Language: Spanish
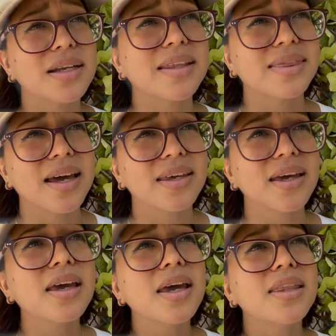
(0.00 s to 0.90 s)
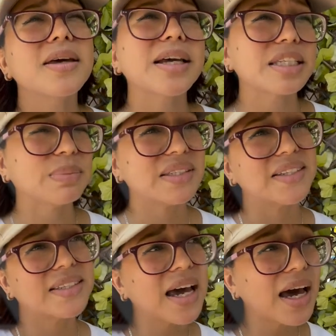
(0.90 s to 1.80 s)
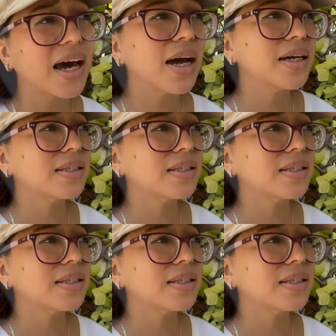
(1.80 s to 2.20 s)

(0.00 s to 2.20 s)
a detalle de qué especies hay,